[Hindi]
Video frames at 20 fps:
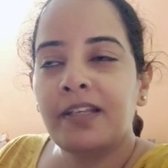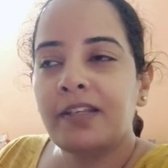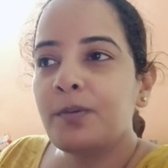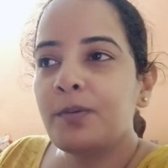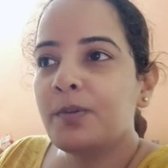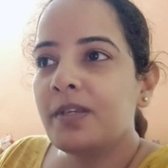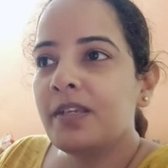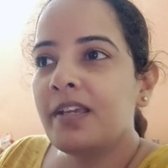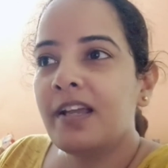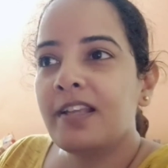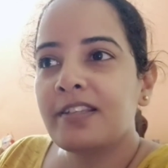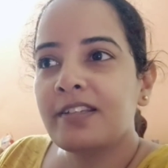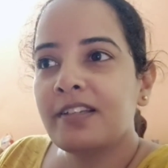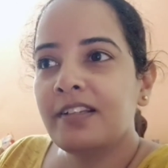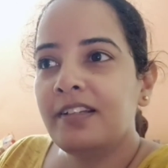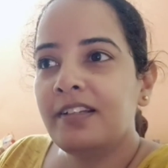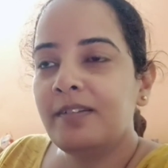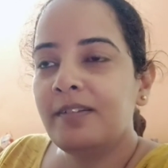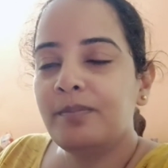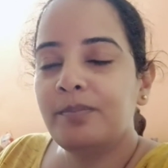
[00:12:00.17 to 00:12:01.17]
क्योंकि
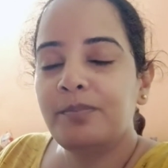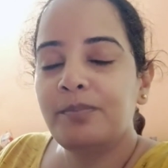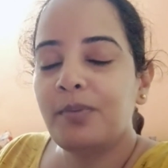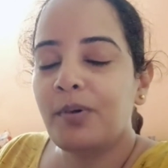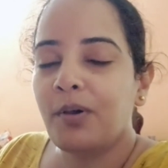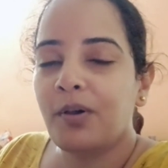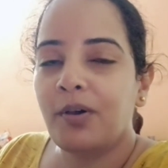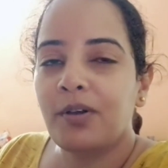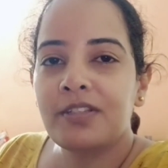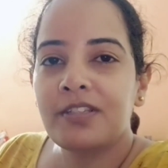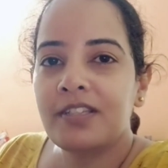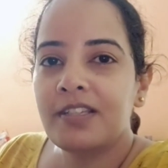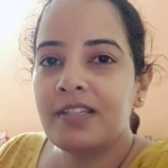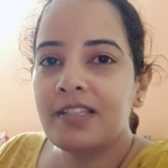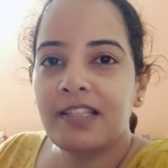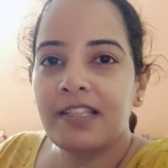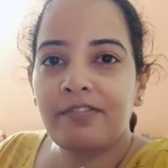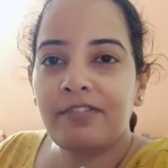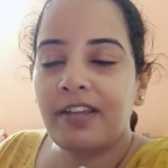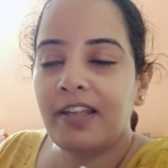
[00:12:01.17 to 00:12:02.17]
आजकल बहुत
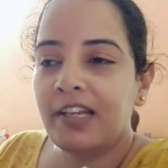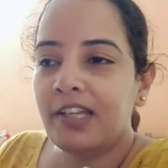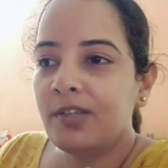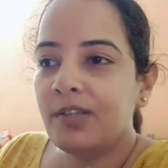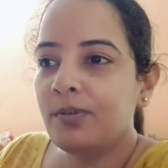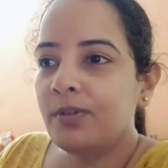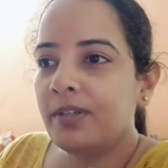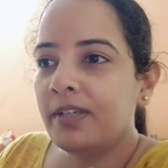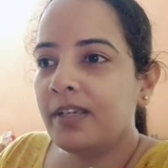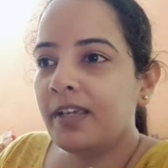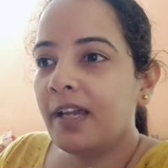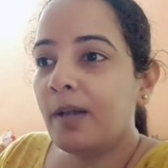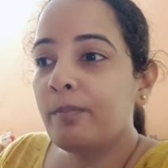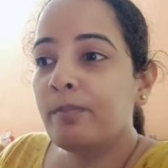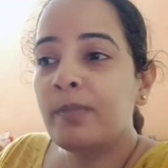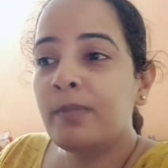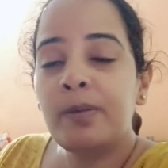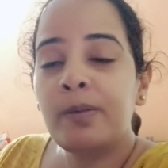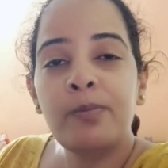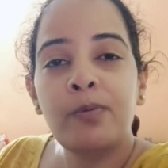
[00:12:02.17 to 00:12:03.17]
चीज़ें फैली हुई हैं
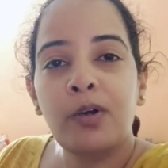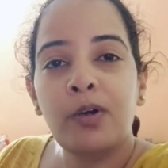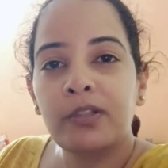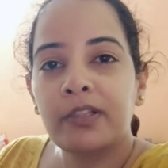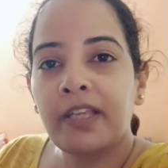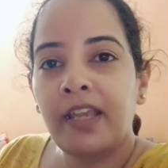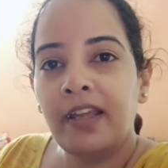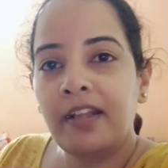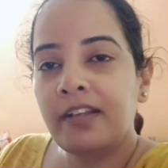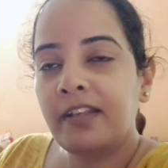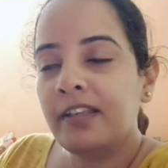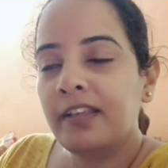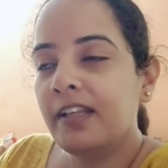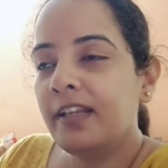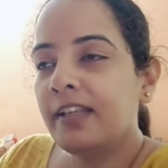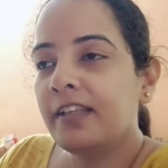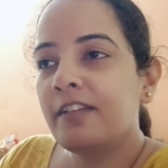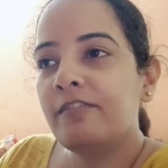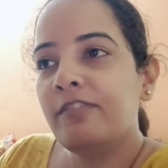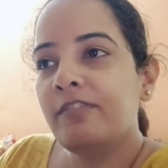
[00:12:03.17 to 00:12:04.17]
हमने भी बहुत केयर की है
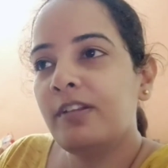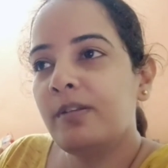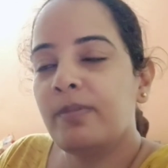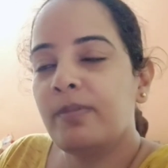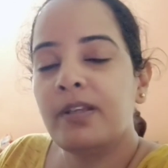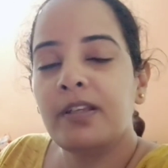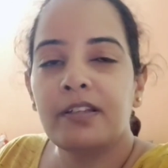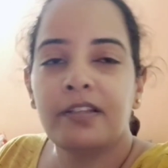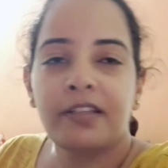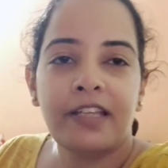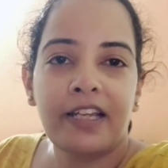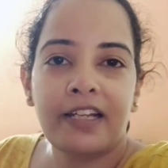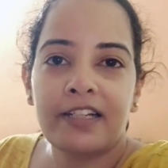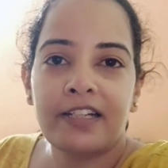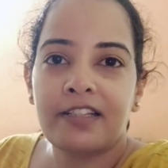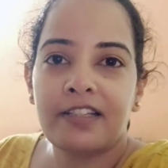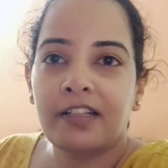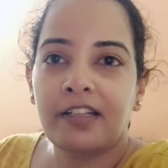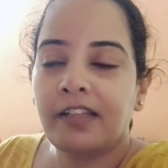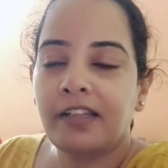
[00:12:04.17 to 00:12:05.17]
लेकिन फिर भी क्या कर
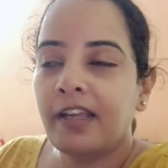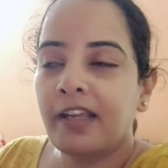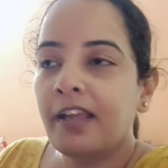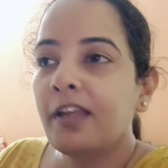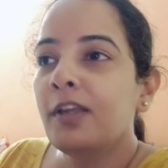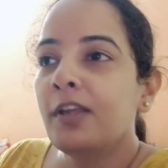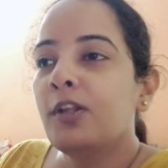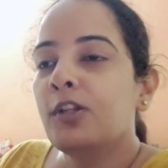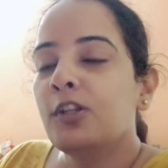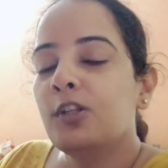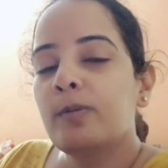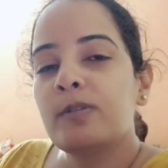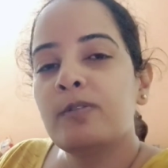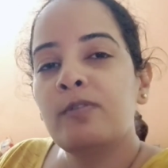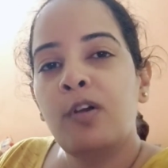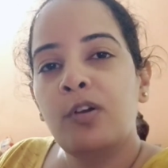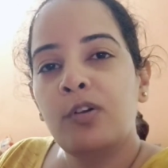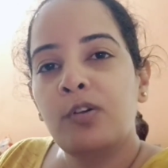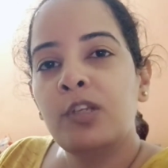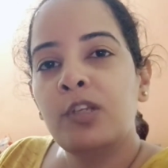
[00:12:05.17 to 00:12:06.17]
सकते हैं तो उस
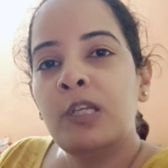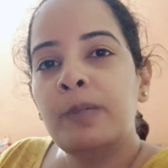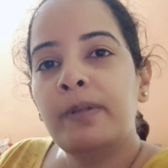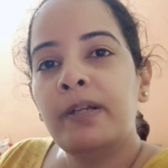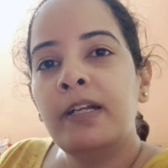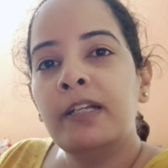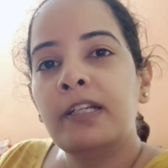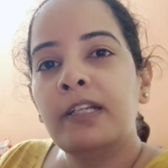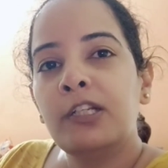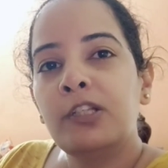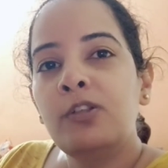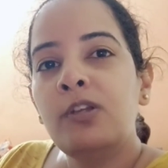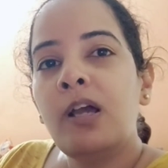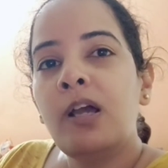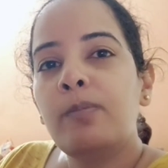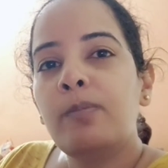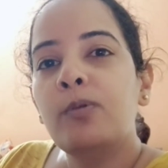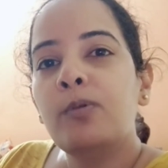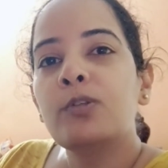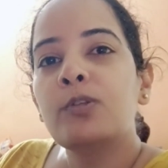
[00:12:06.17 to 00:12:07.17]
ब्लॉग को यहीं पर एंड करती हूँ
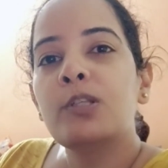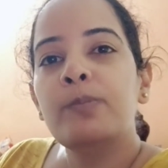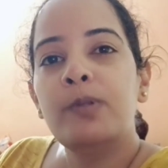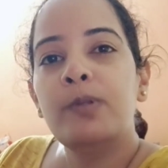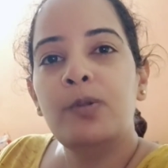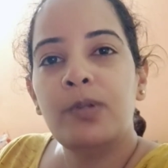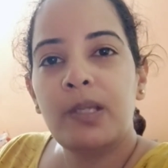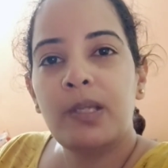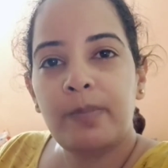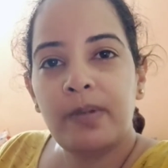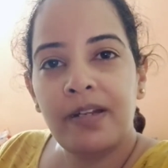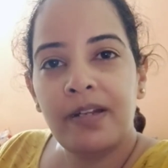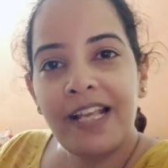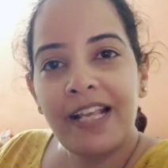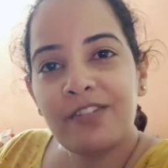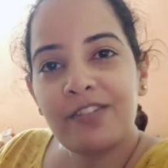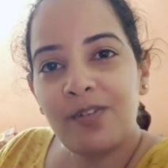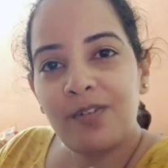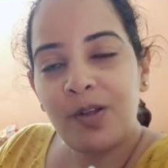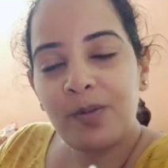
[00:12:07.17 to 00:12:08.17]
आप लोगों से मिलूँगी अपने
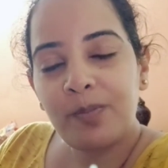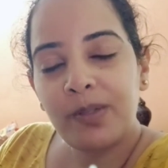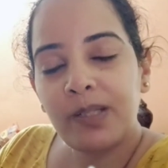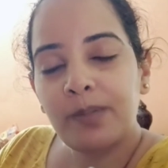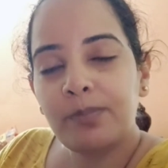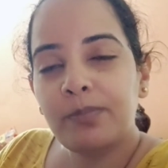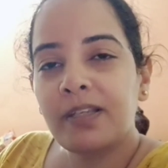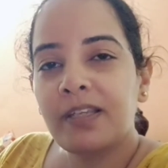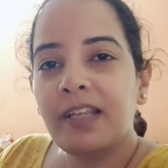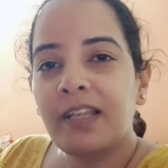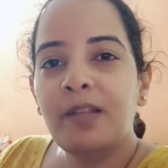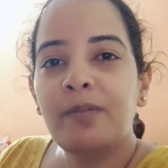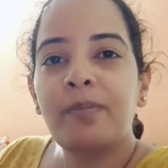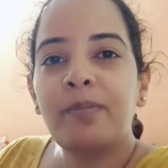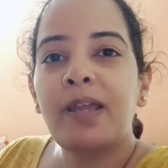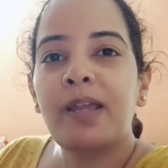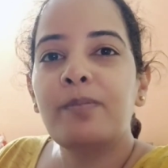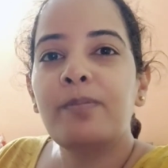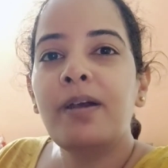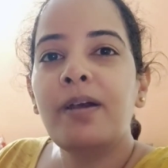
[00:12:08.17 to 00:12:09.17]
नेक्स्ट ब्लॉग में तब तक के लिए
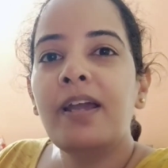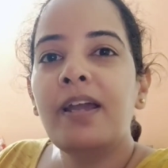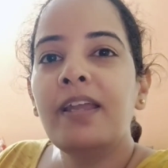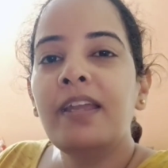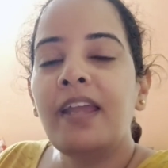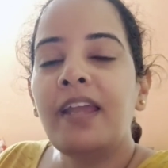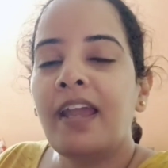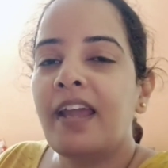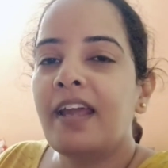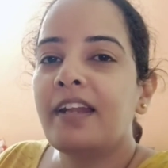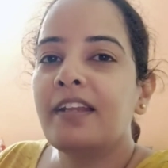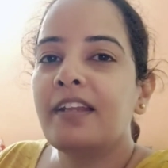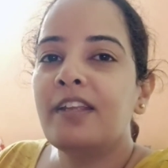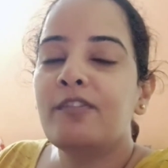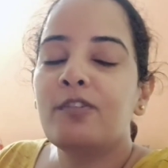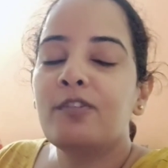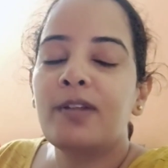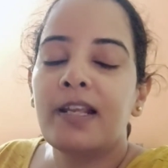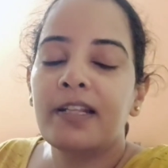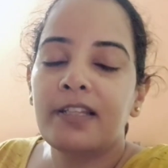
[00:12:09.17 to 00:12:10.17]
बाय बाय एंड इफ़
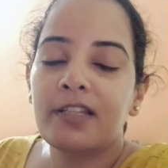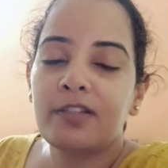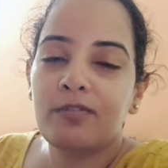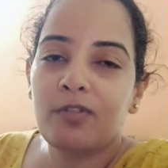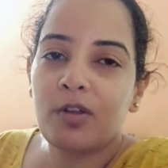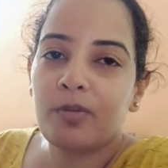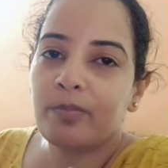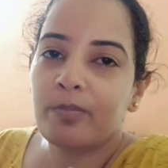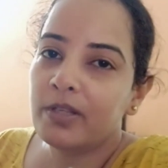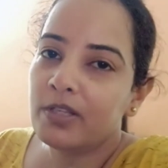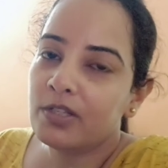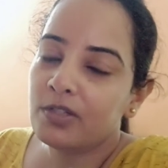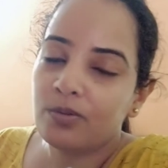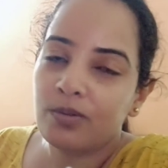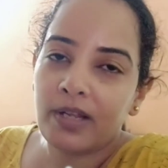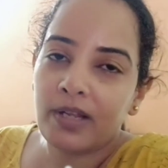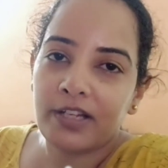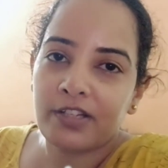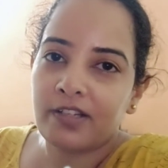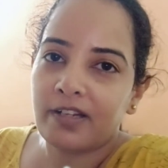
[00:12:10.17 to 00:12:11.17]
यू लाइक दिस ब्लॉग प्लीज़ डू
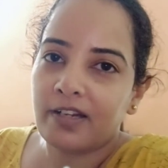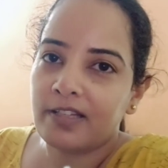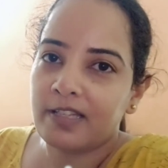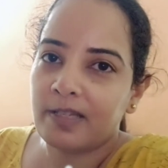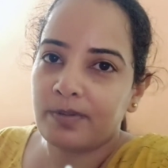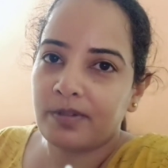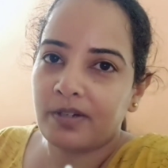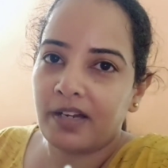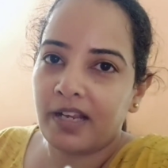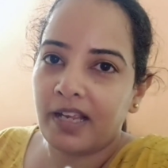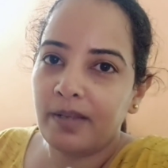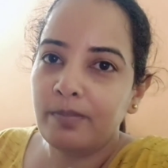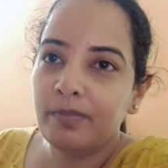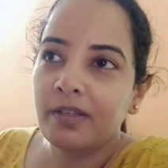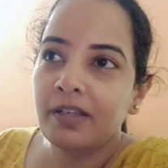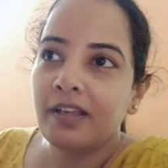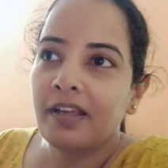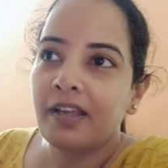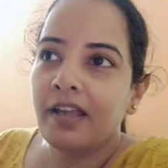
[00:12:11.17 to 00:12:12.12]
लाइक शेयर एंड सब्सक्राइब